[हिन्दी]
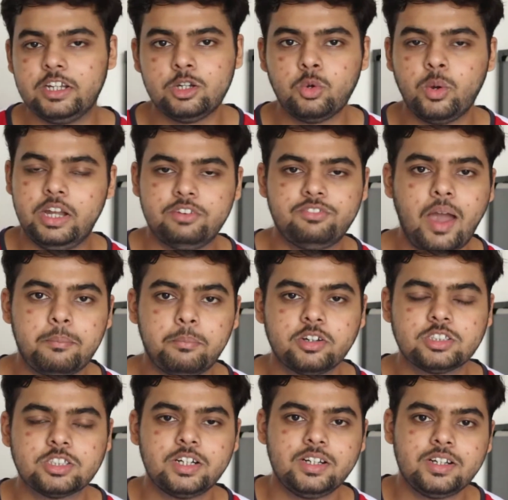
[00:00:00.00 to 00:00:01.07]
80 टू 85
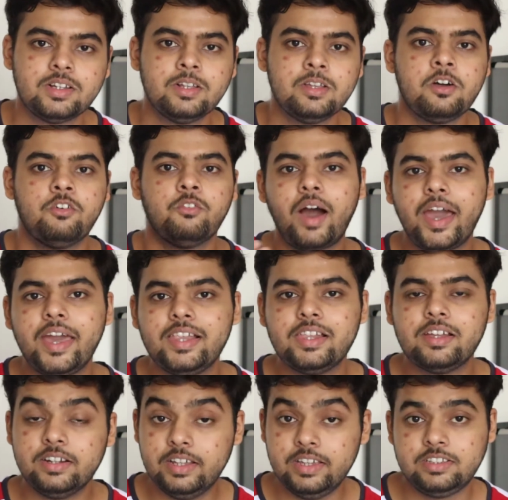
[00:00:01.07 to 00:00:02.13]
परसेंट
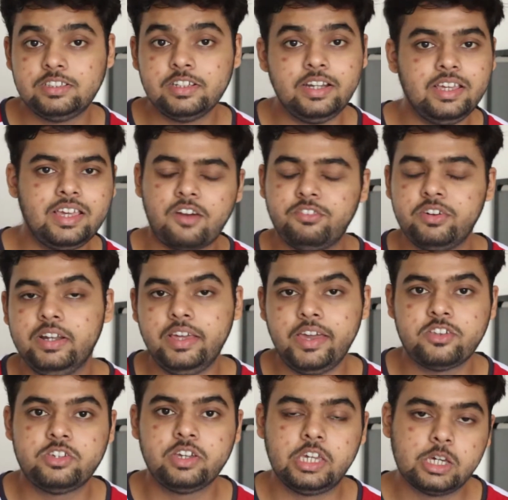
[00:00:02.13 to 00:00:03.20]
वाइल डीसीटी या फिर
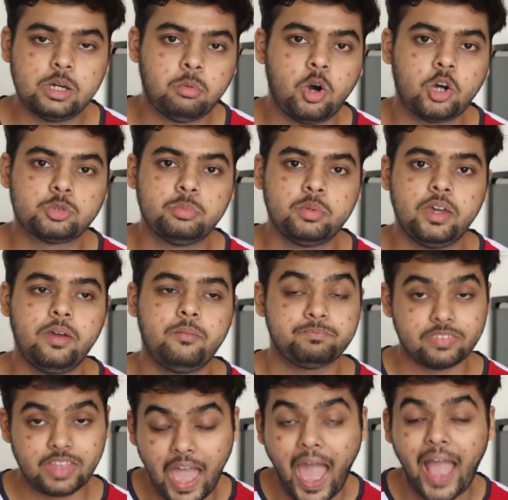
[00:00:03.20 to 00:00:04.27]
डीएसजी गियर बॉक्स में
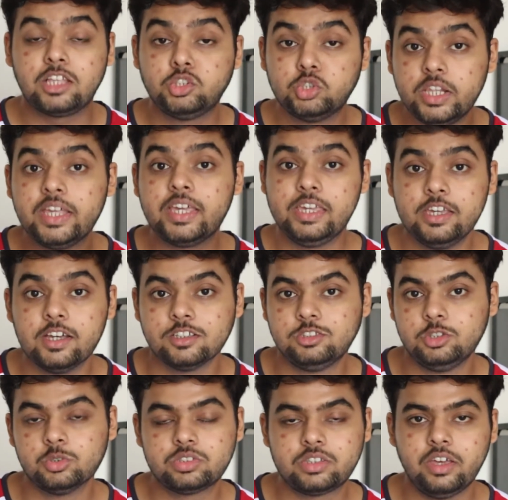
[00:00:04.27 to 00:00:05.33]
एक्चुअली
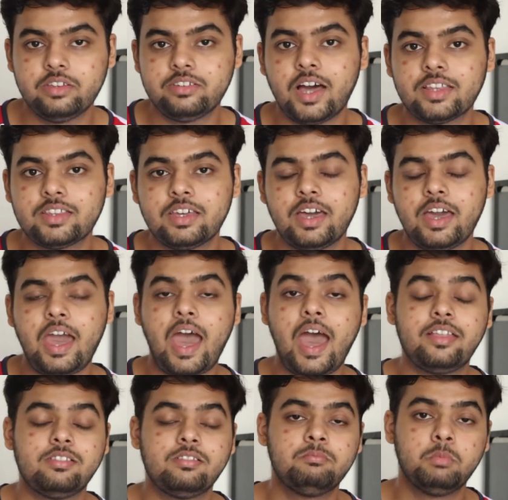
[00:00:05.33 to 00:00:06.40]
गियर्स यूज किए जाते हैं
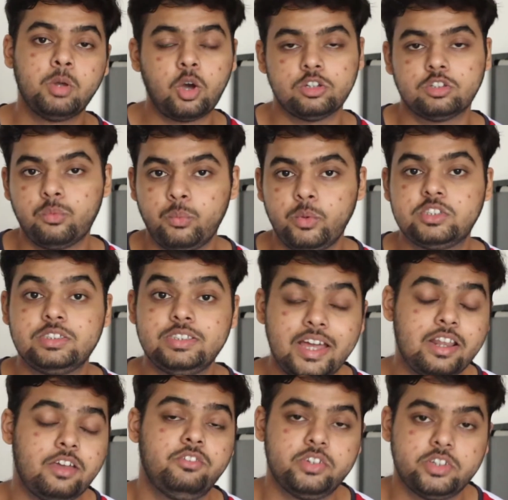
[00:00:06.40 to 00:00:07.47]
एंड बिकॉज ऑफ विच
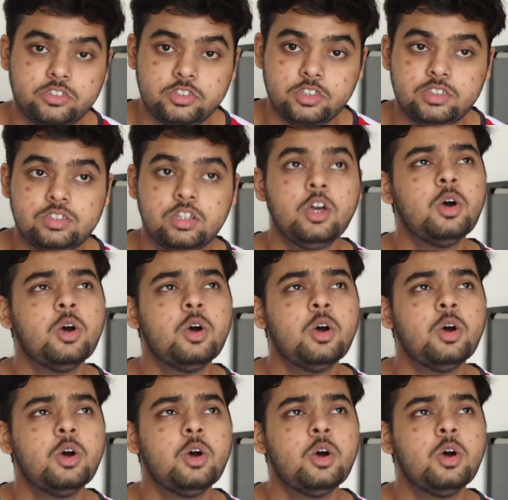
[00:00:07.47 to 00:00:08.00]
देयर एफिशिएंसी इज